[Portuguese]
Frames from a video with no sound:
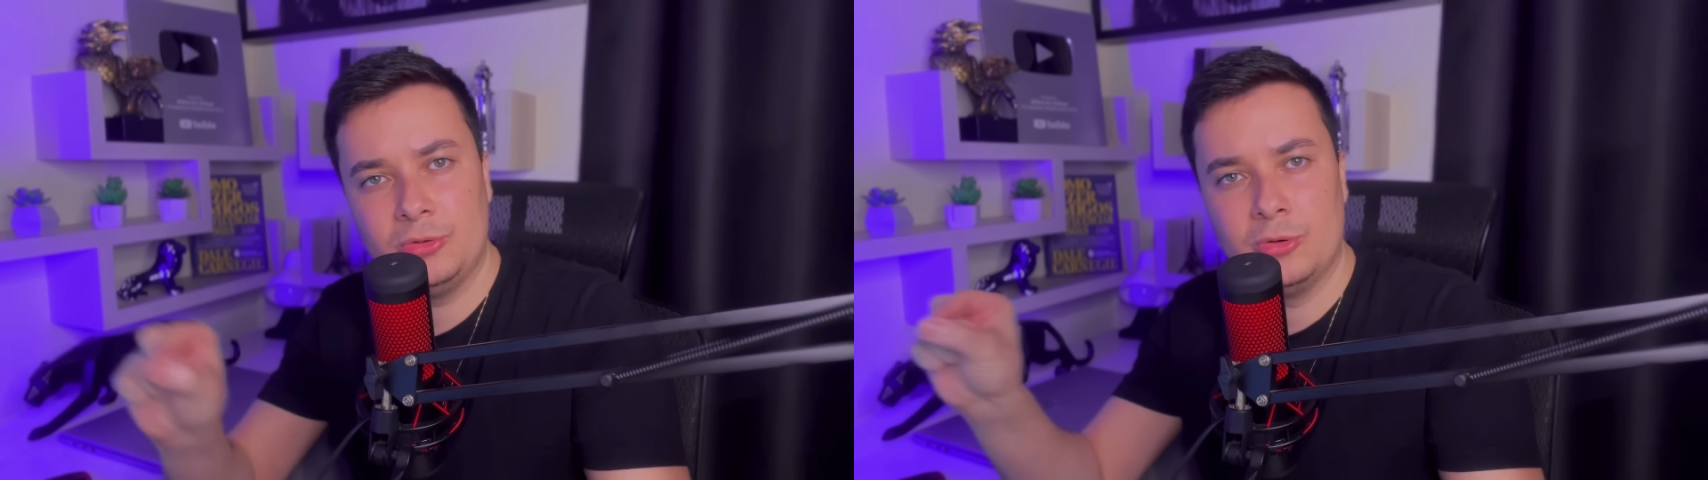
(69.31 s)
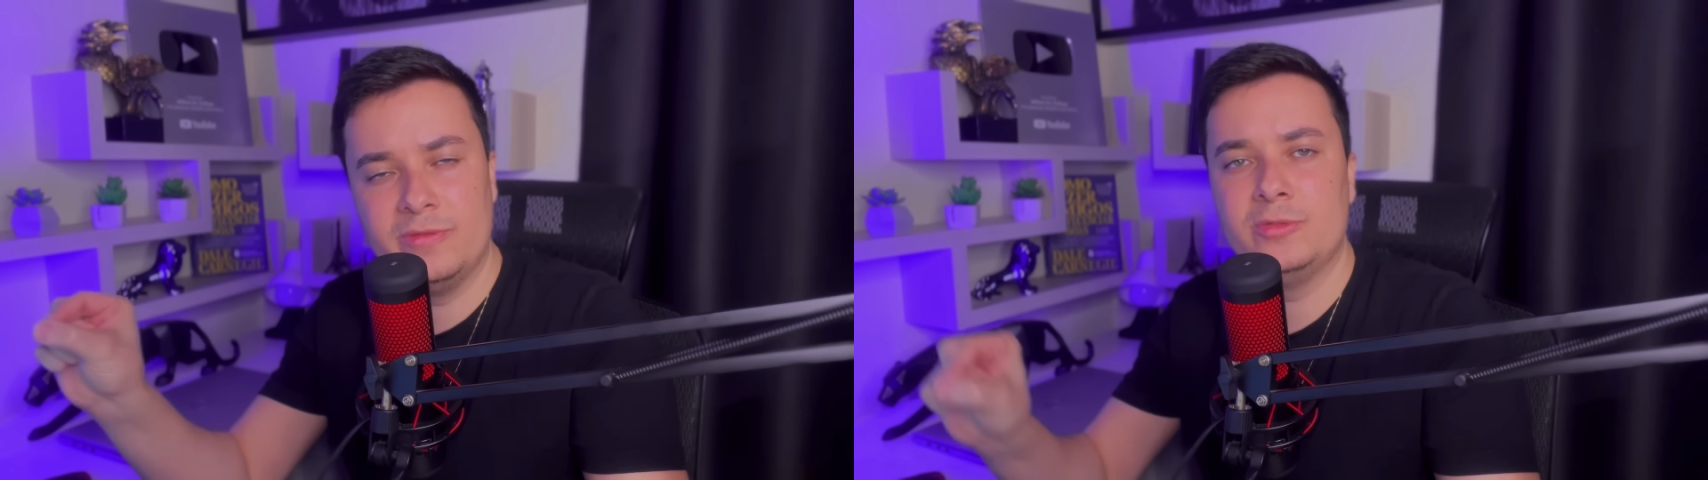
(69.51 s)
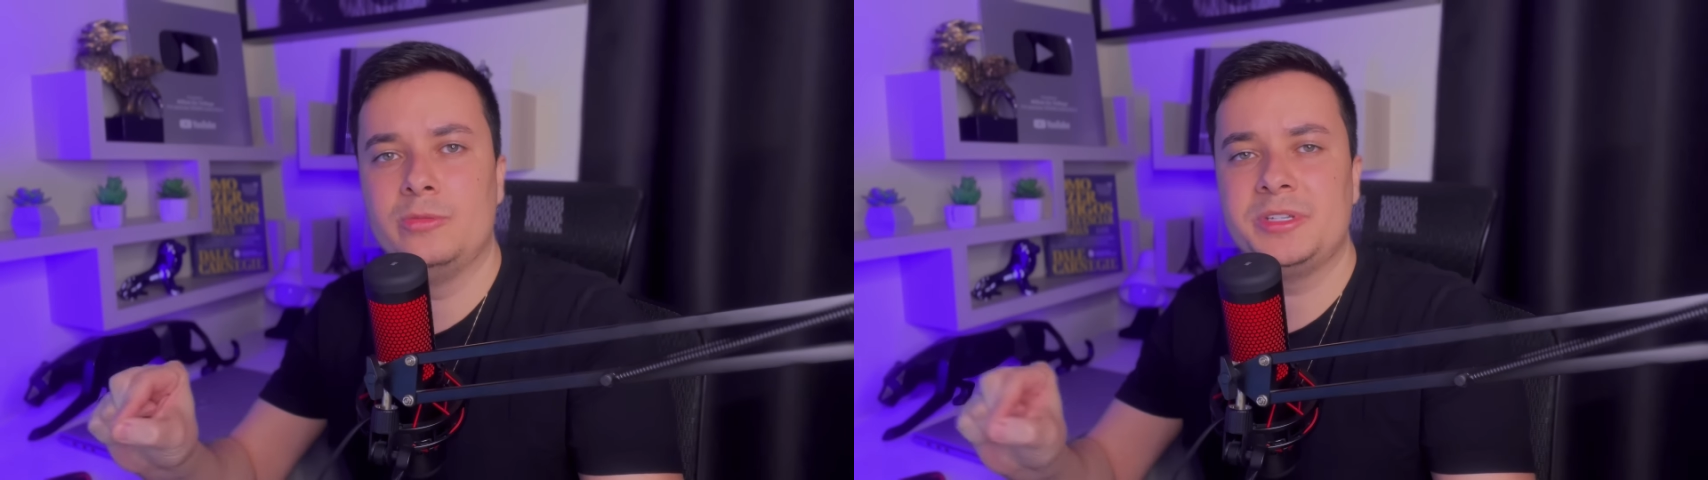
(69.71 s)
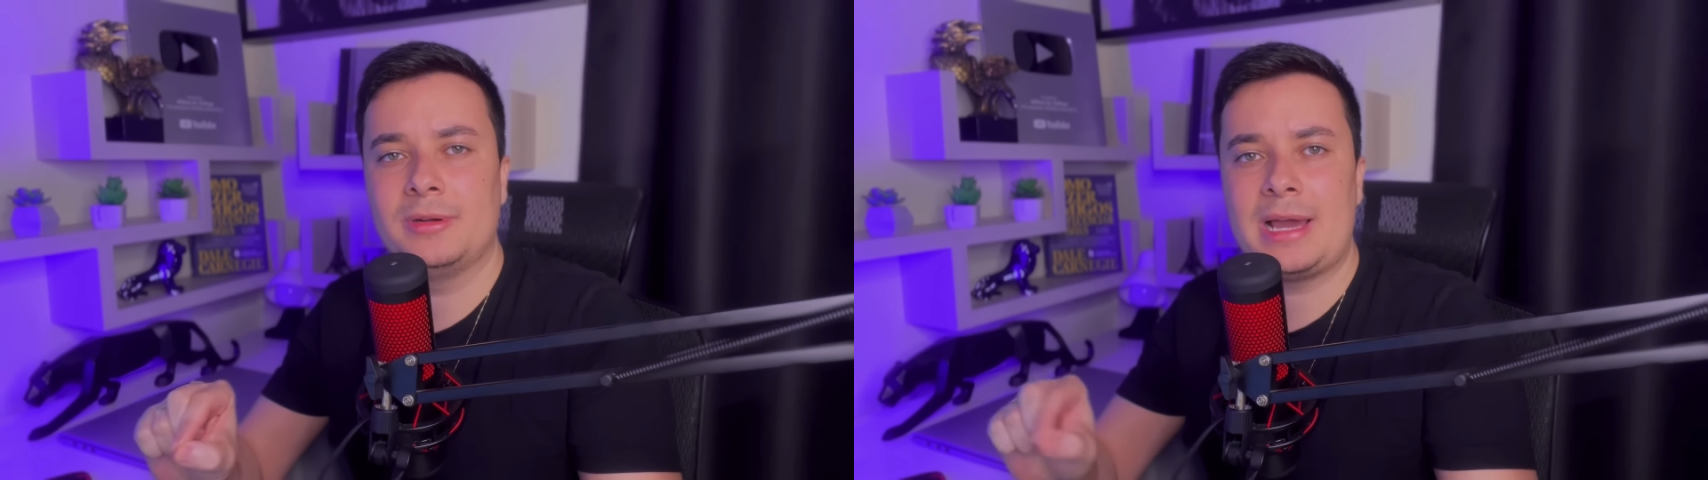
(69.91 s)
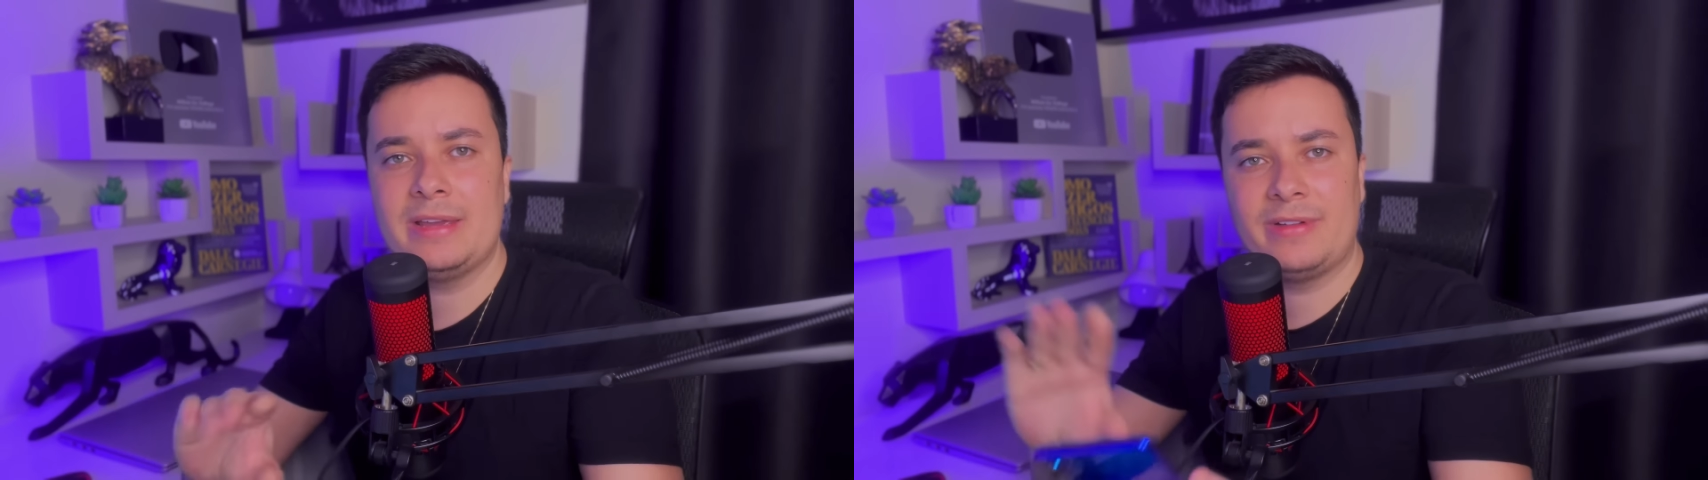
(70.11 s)
novo número
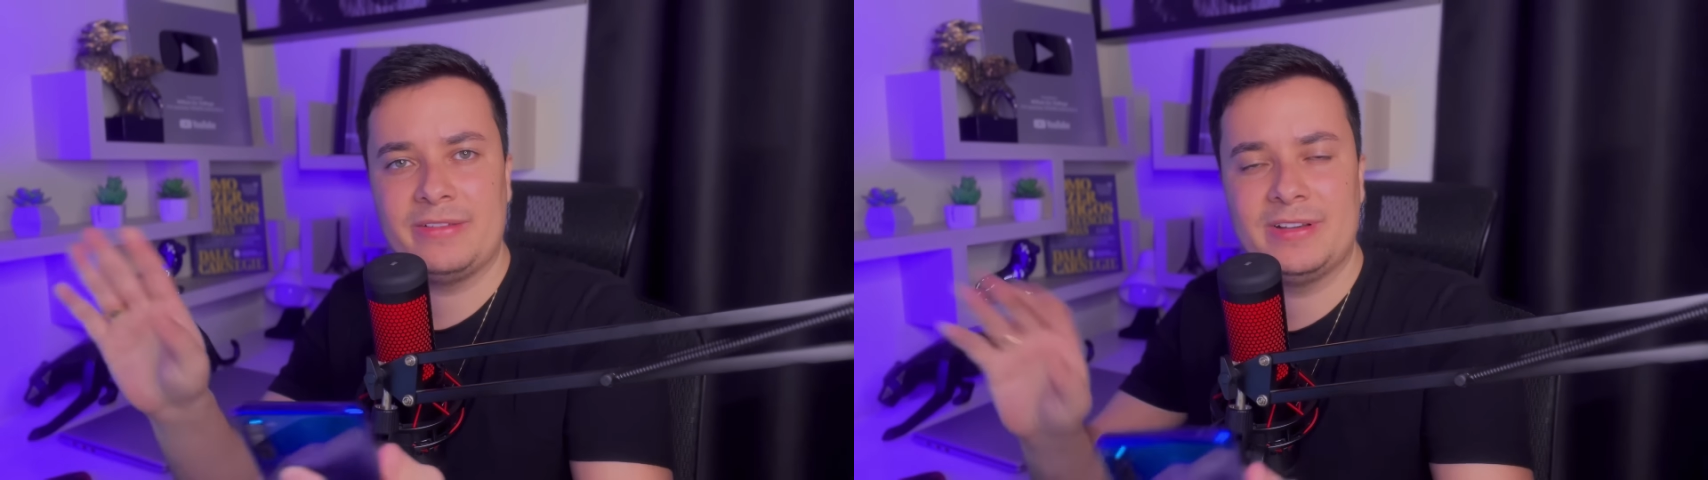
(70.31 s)
lá e vai